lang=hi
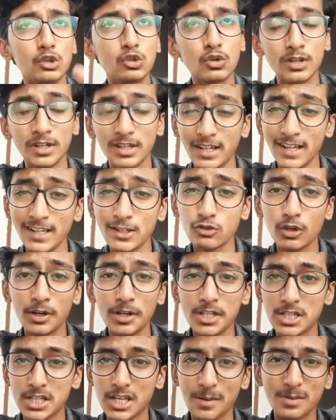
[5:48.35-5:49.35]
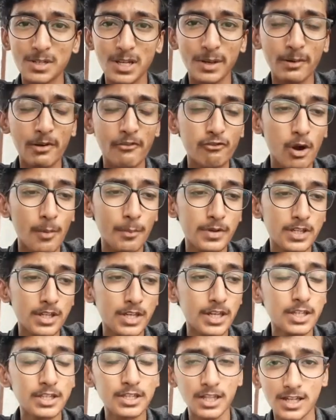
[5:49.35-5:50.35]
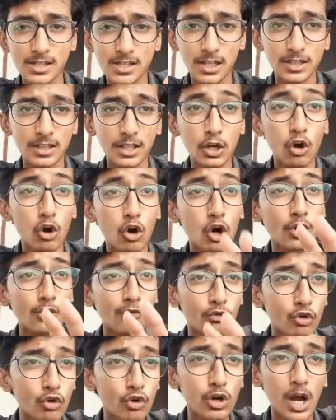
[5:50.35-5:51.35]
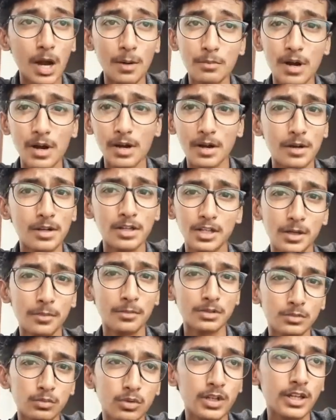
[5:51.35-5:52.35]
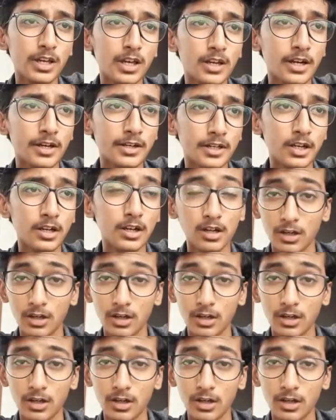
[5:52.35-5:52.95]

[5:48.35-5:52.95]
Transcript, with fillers: तो लिंक जो है डिस्क्रिप्शन में आप वहाँ पर जाके देख सकते हैं और वो अब ये मत बोलिए कि